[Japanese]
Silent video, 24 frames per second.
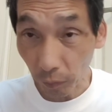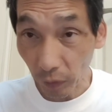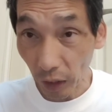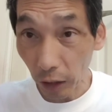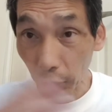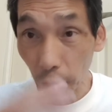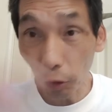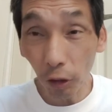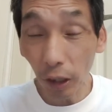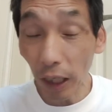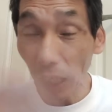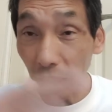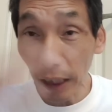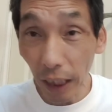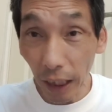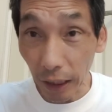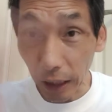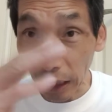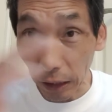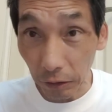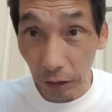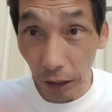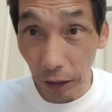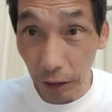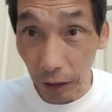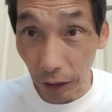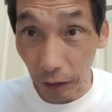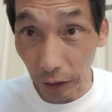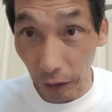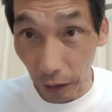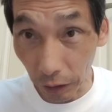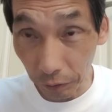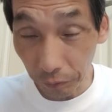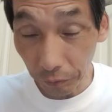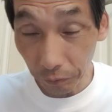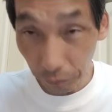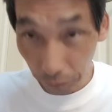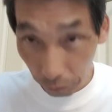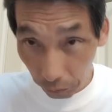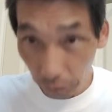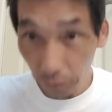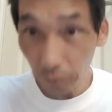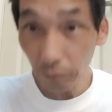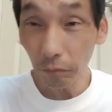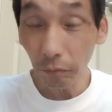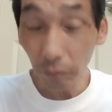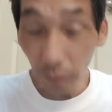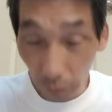都会なんかなくなっちゃうんだよ。
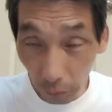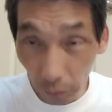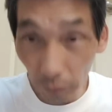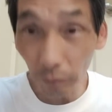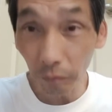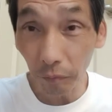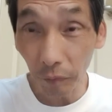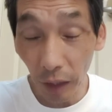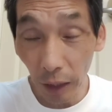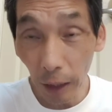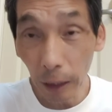うん。